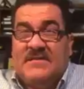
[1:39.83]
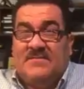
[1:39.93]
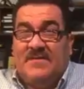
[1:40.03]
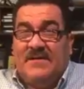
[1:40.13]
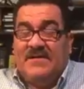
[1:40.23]

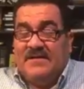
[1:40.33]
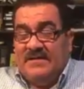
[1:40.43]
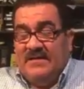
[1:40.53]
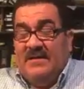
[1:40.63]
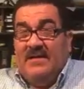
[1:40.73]
refiere
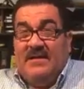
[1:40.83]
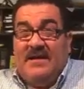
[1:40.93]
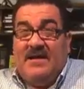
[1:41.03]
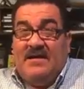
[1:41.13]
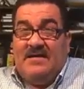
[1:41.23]

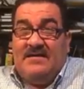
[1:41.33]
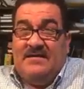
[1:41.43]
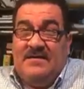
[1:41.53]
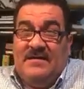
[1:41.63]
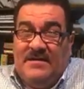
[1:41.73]
a
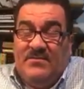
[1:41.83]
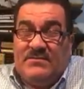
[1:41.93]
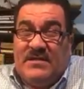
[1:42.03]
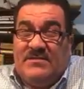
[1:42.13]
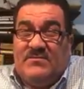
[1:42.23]
el libro
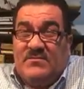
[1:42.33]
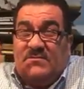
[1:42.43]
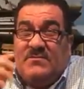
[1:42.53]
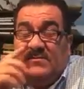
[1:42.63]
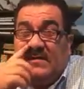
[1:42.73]
santo,
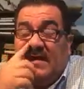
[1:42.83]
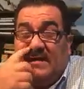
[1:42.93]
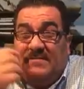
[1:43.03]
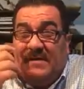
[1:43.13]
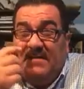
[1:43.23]
a
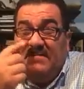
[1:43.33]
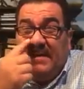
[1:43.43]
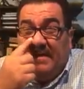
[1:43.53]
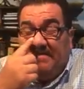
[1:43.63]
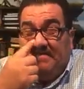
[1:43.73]
la
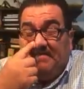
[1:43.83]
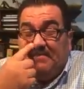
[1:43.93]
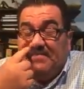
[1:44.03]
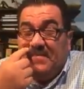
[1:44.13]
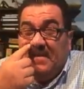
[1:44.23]
Biblia.
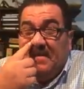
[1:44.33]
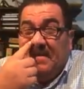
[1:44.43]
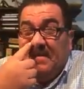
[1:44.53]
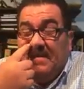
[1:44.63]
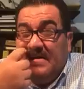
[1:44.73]

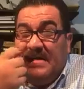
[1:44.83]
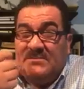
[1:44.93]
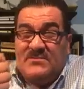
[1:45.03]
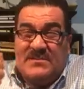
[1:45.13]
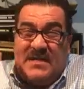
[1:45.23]

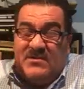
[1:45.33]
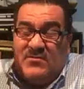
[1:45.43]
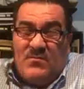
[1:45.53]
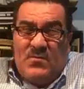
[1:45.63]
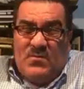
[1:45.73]
Esto se
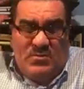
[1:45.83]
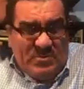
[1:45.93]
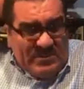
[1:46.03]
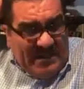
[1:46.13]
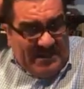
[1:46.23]
cantó por
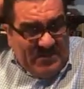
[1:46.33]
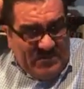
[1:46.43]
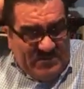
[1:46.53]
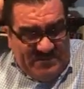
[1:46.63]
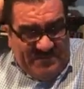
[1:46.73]
muchos
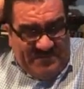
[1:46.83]
años.